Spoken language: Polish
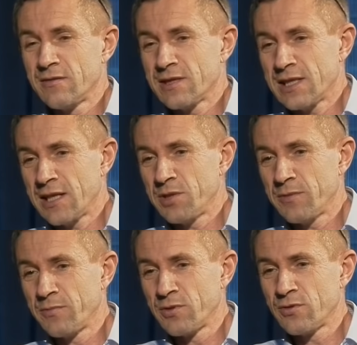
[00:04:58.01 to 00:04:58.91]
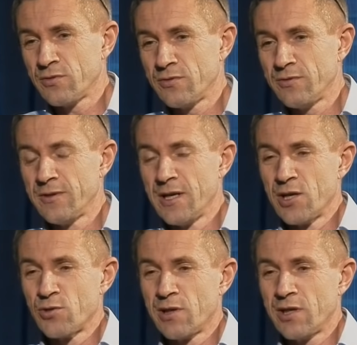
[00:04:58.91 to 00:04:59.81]
staram się po prostu
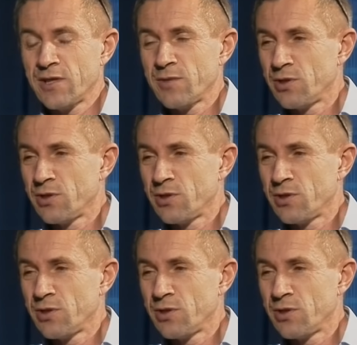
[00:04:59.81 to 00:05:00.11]
sugerować,